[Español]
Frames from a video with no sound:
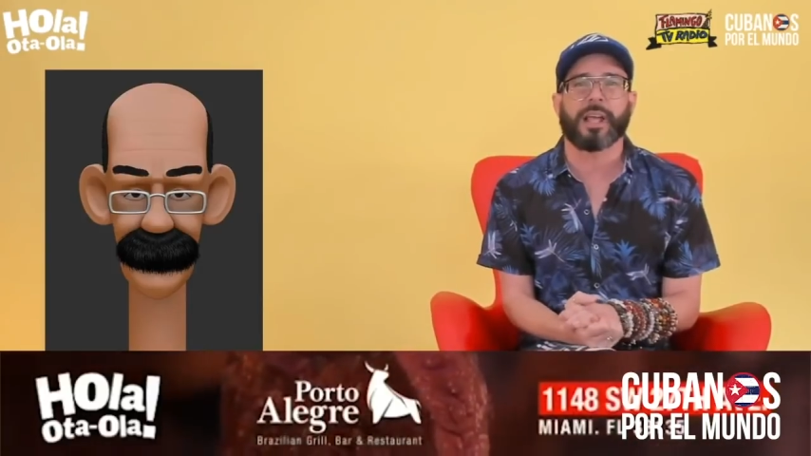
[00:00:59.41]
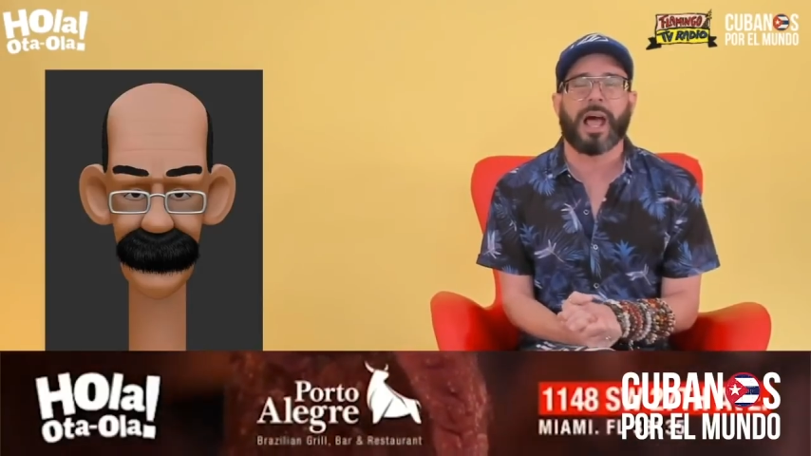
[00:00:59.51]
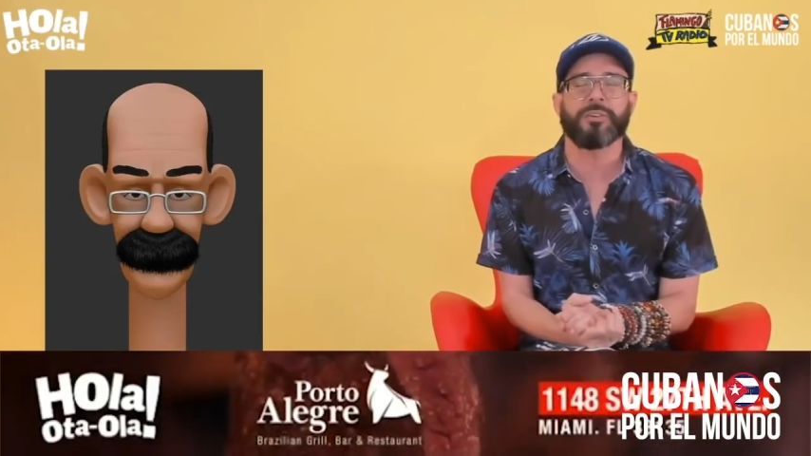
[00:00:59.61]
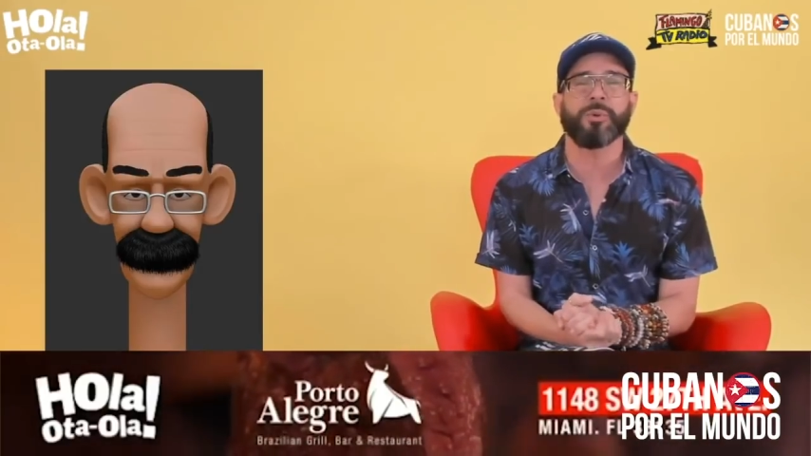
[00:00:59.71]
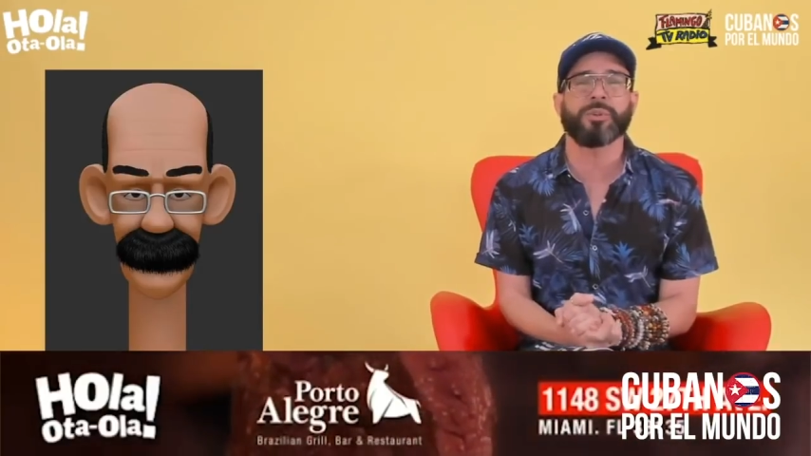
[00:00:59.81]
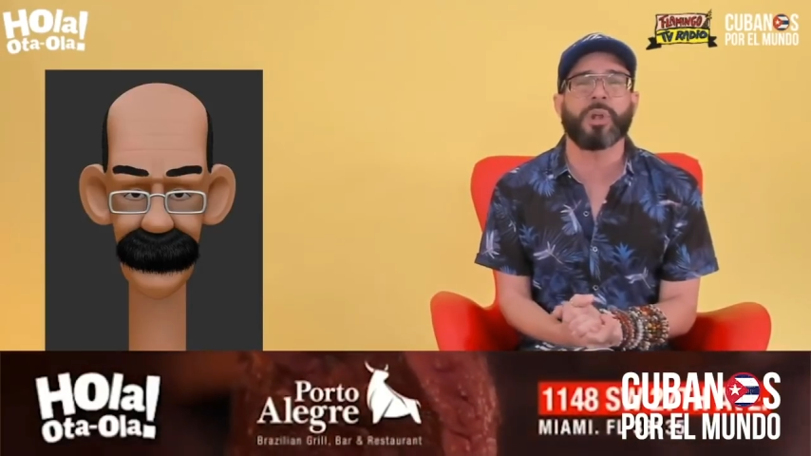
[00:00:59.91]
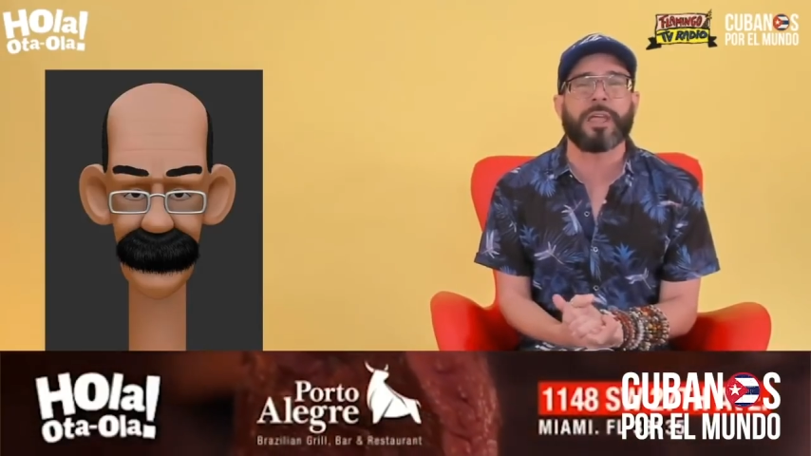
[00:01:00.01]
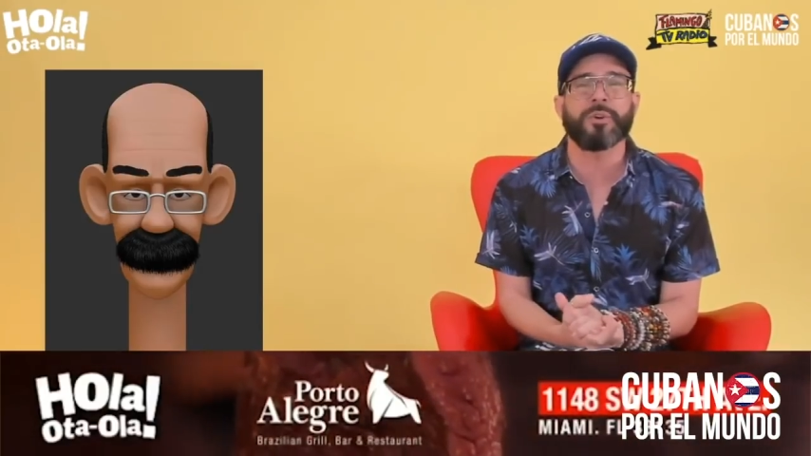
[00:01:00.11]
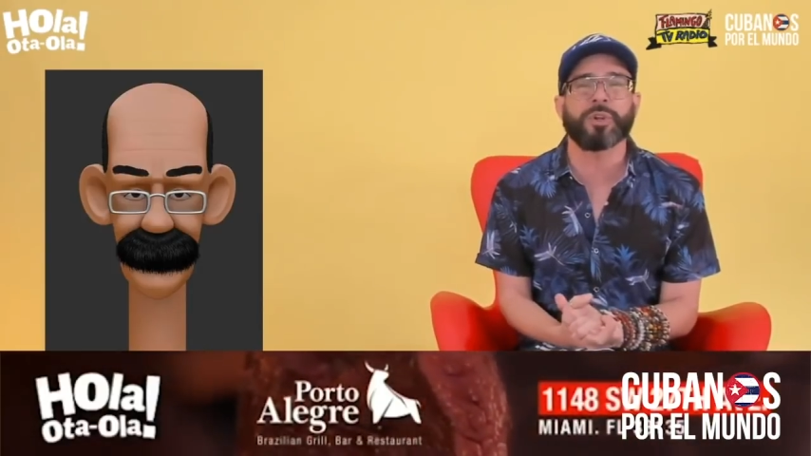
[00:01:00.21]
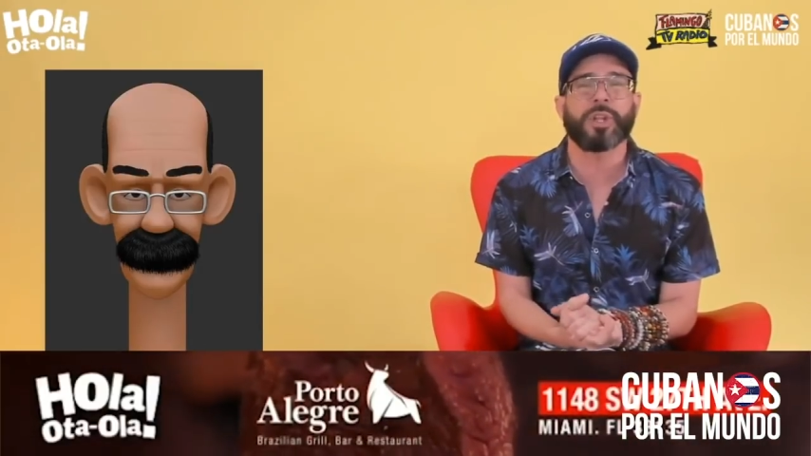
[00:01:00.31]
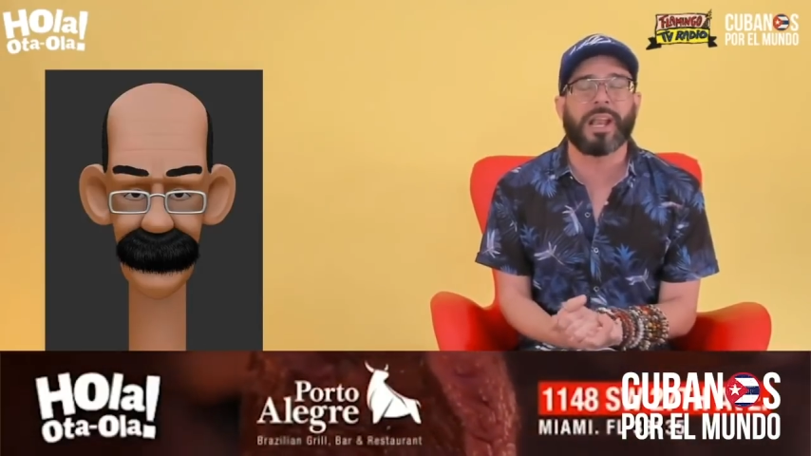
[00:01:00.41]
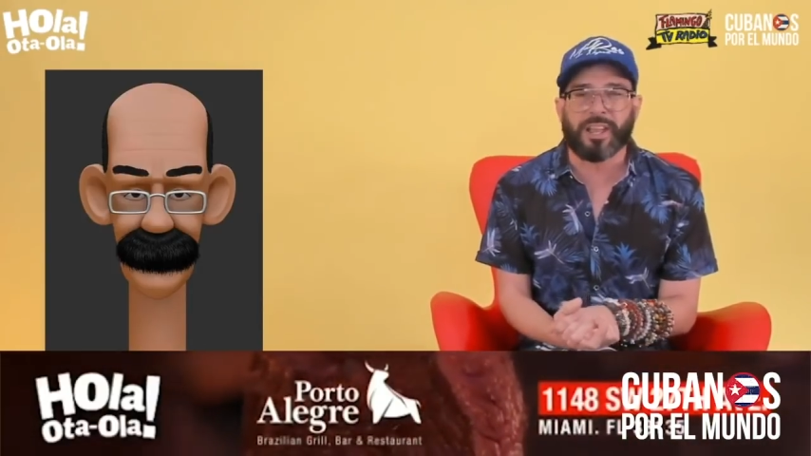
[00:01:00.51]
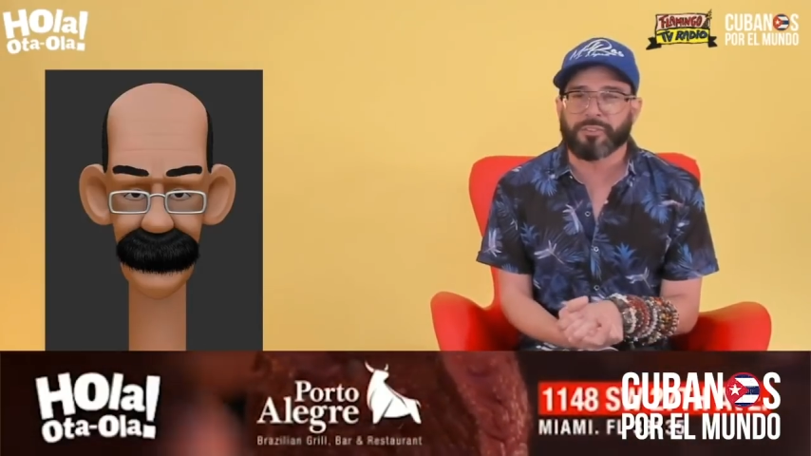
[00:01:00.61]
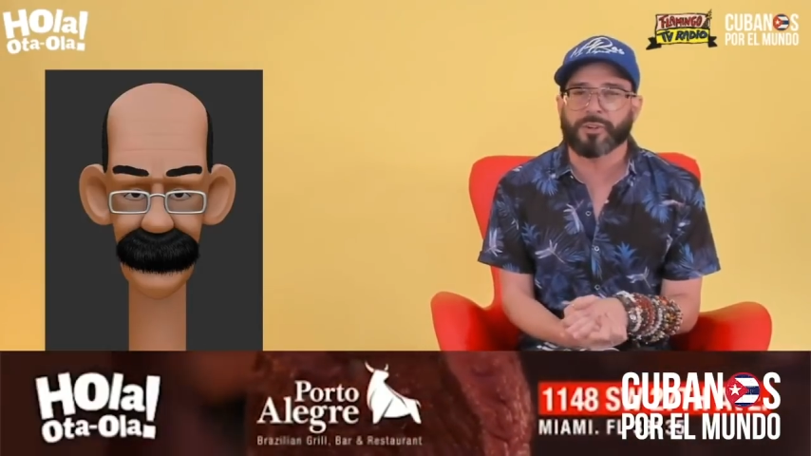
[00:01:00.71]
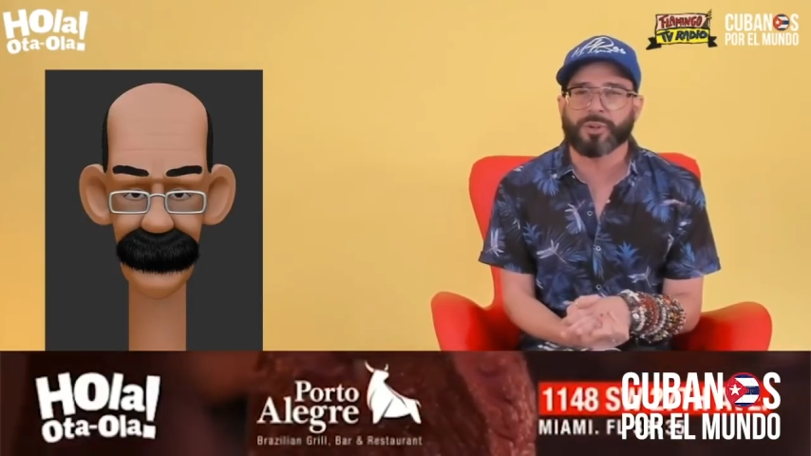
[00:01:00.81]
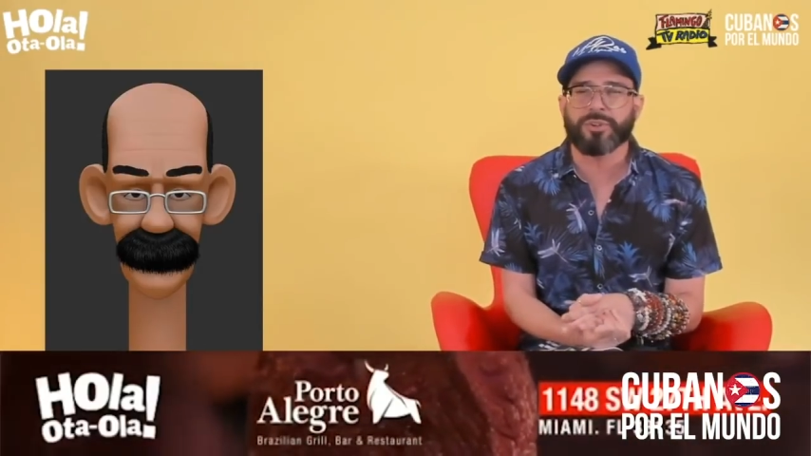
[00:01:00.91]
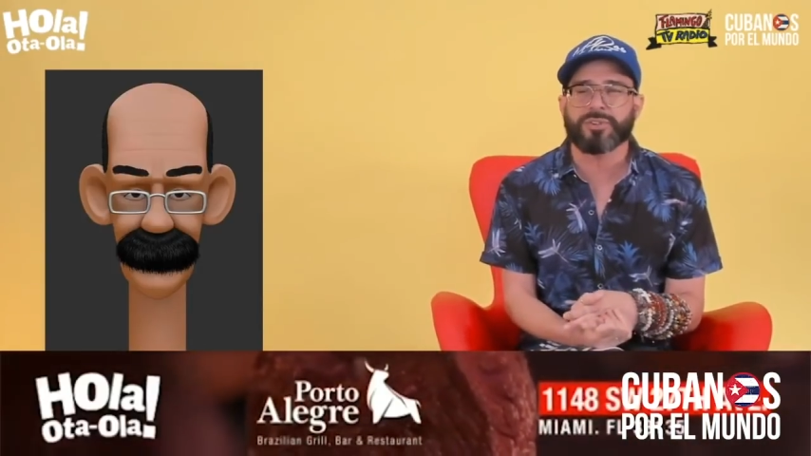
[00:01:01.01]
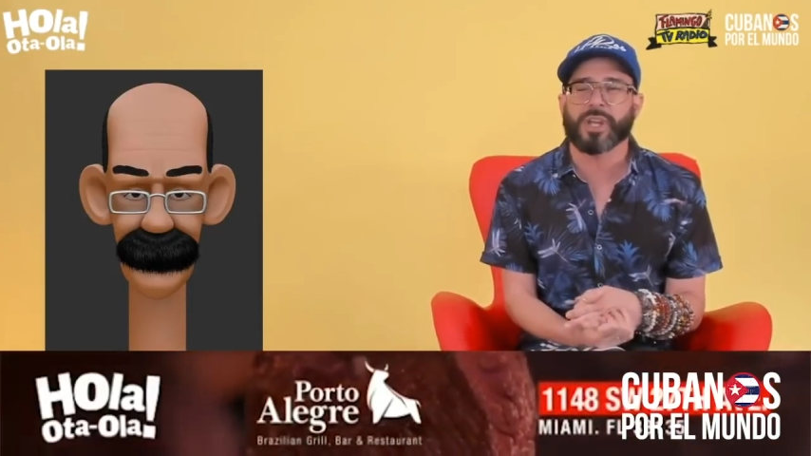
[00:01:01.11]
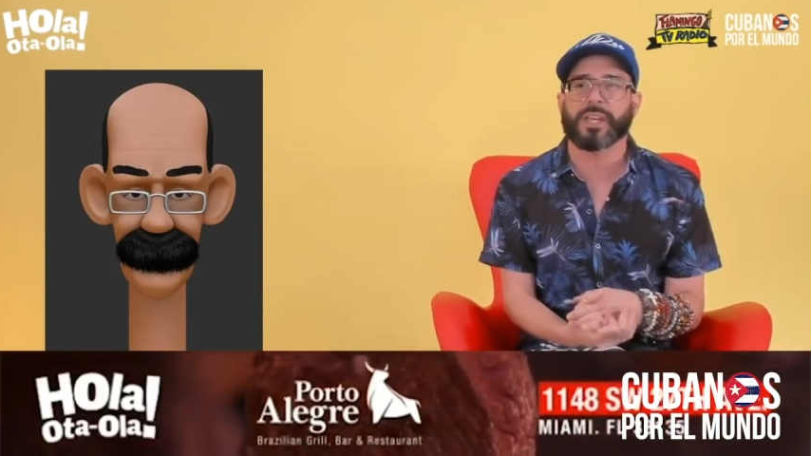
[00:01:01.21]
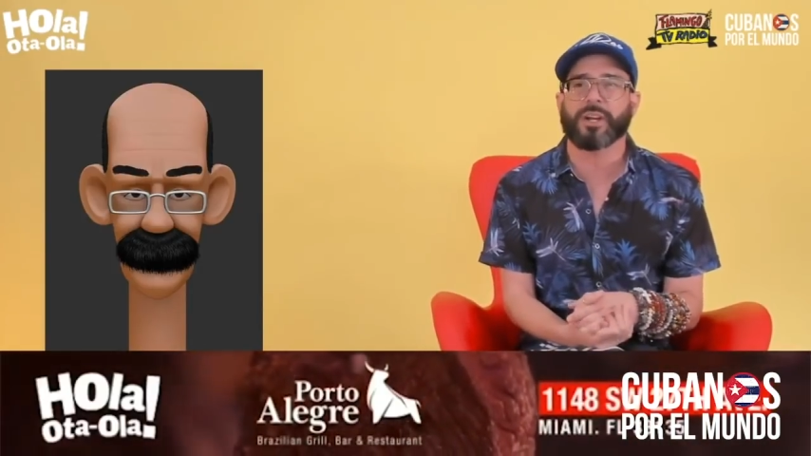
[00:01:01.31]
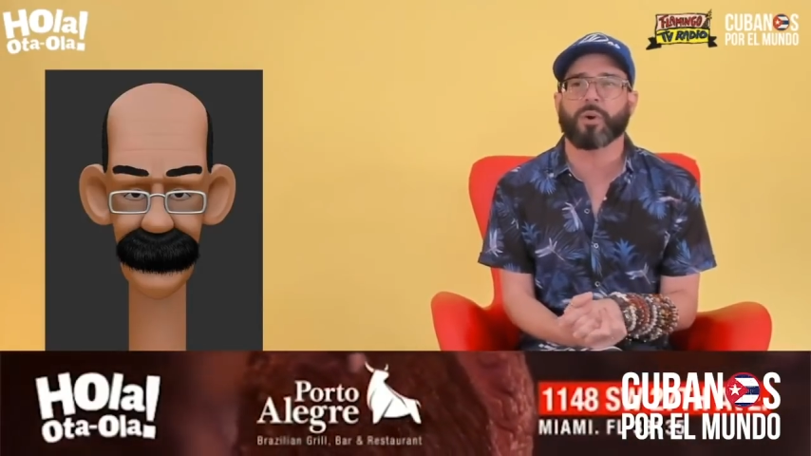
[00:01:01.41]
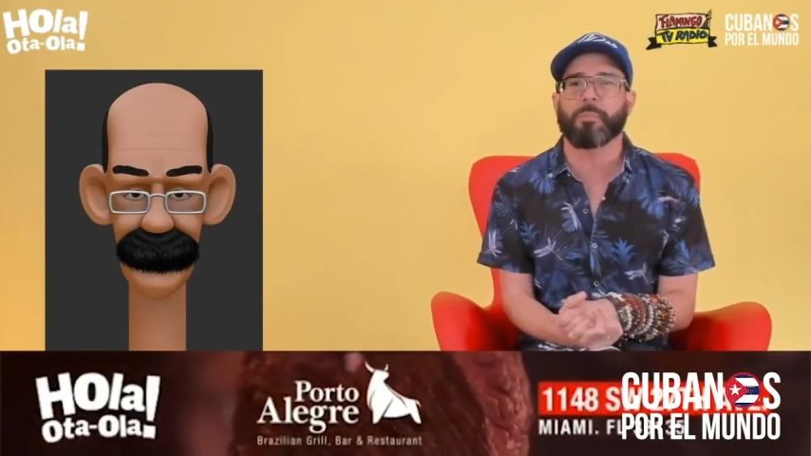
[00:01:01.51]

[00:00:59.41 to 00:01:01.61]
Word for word: Hay, unos teléfonos que quiero